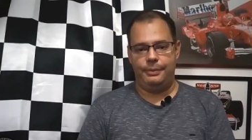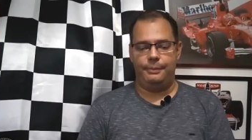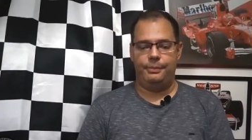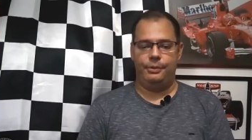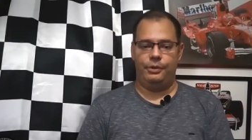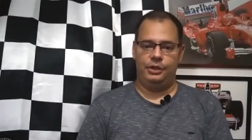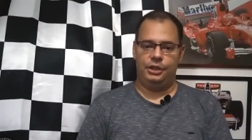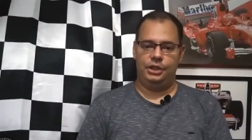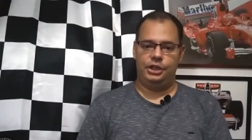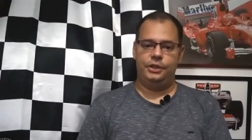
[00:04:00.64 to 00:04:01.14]

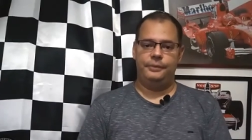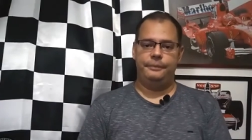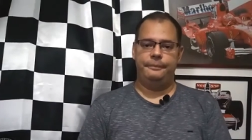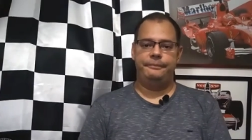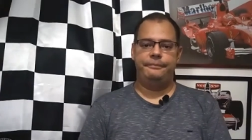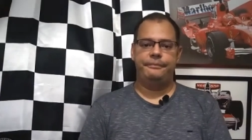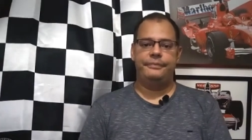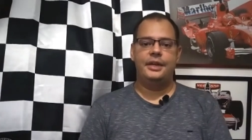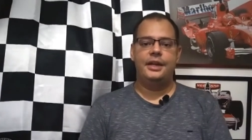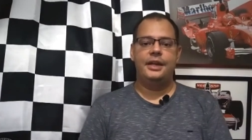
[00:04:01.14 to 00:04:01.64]
Porsche.
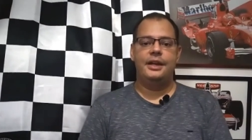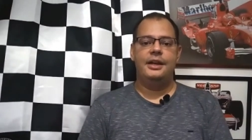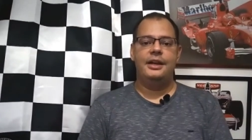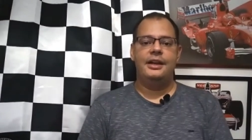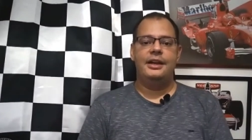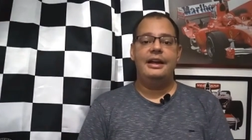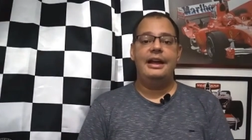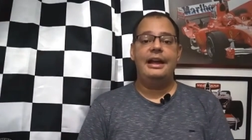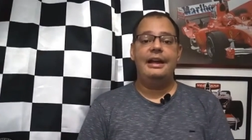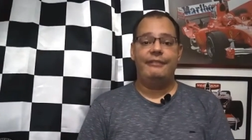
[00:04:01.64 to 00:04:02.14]

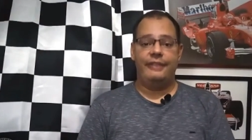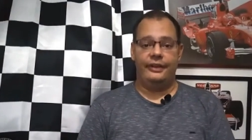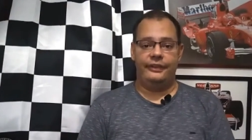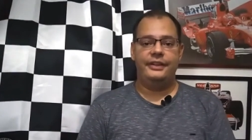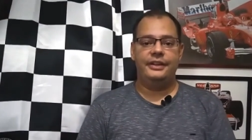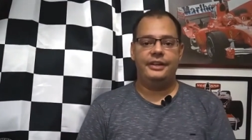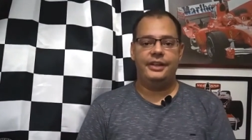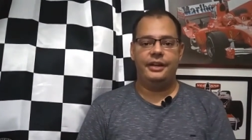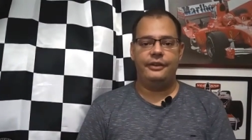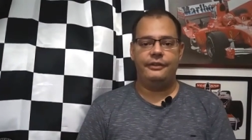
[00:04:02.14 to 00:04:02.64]
Vai
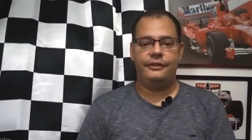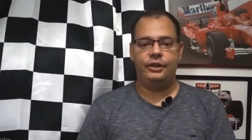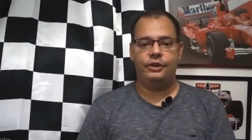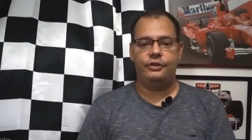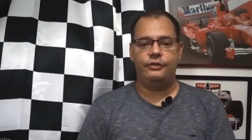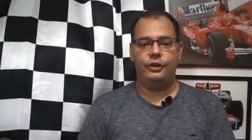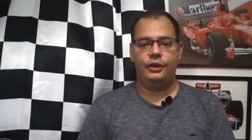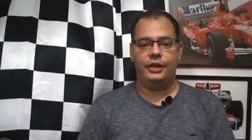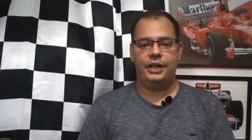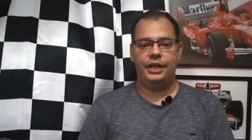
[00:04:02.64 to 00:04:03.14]
ser
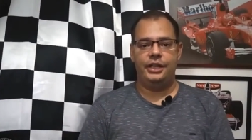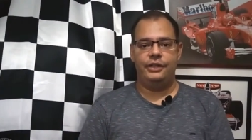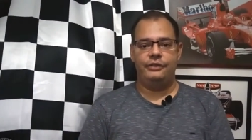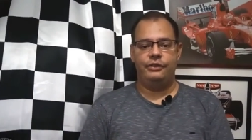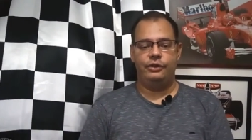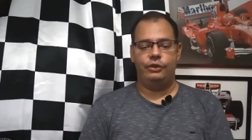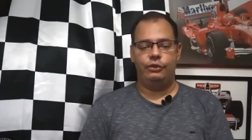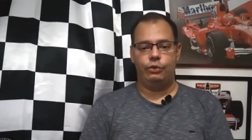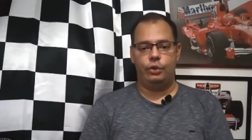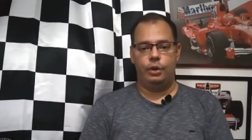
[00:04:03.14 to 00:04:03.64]
interessante ver o que a
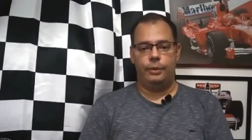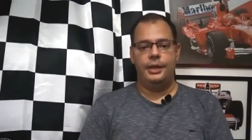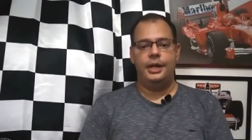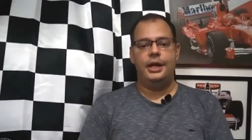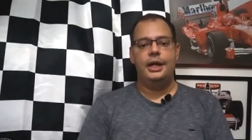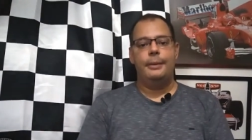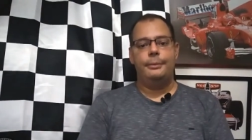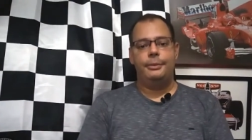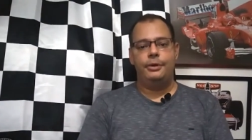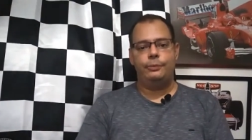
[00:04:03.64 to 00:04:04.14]
gente descobre,
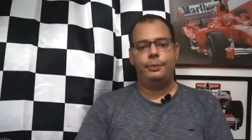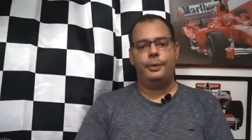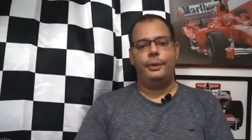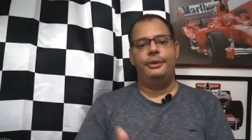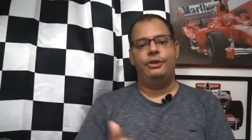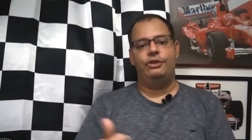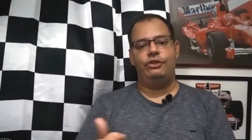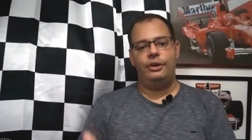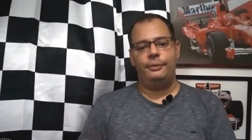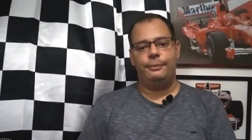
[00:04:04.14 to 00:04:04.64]

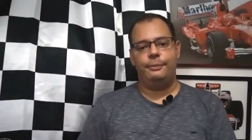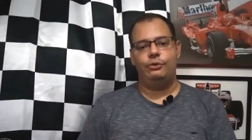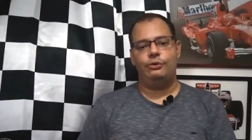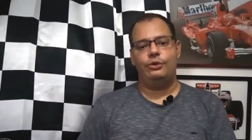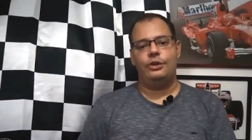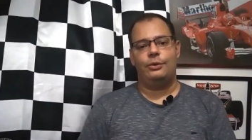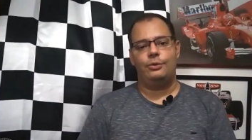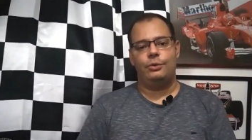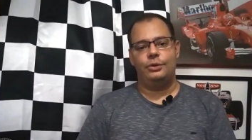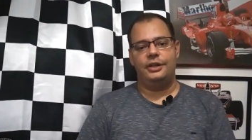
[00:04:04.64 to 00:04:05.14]
principalmente depois do
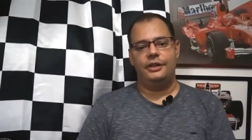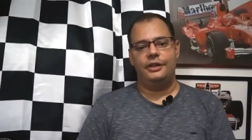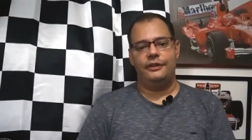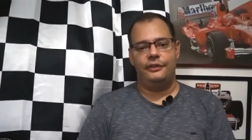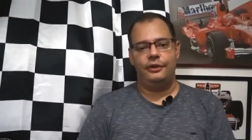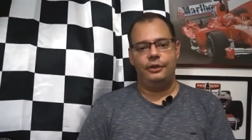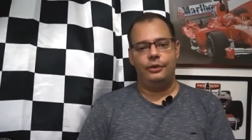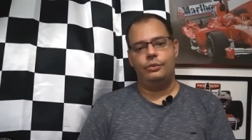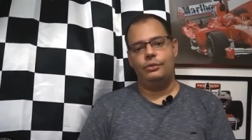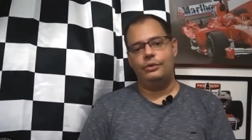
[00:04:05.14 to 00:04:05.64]
que
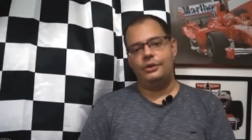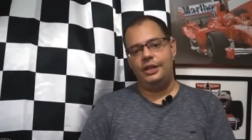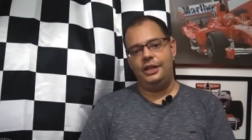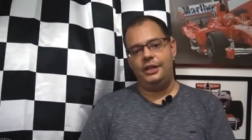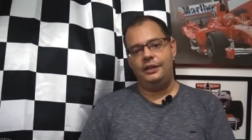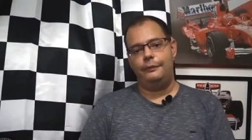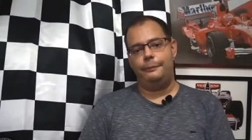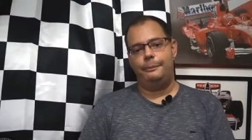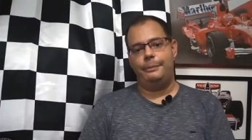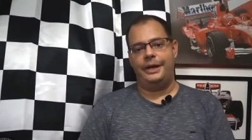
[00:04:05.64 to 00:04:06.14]
aconteceu em
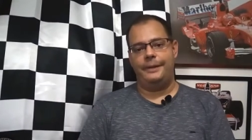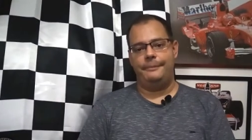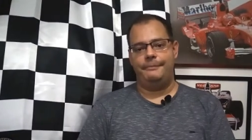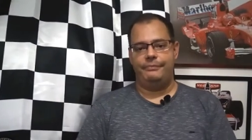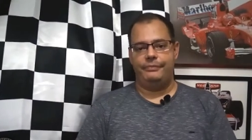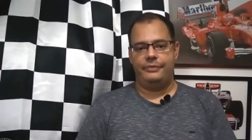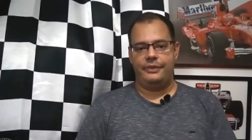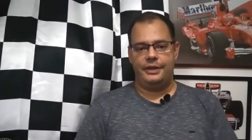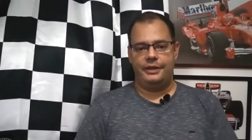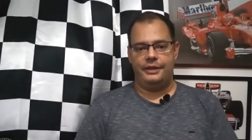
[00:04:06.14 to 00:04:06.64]
Spa
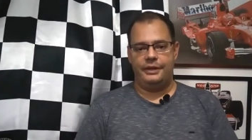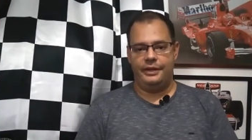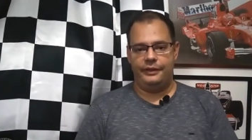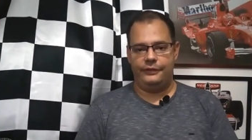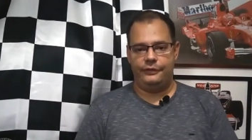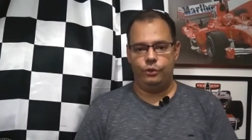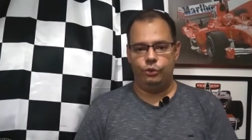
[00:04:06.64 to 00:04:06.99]
nesse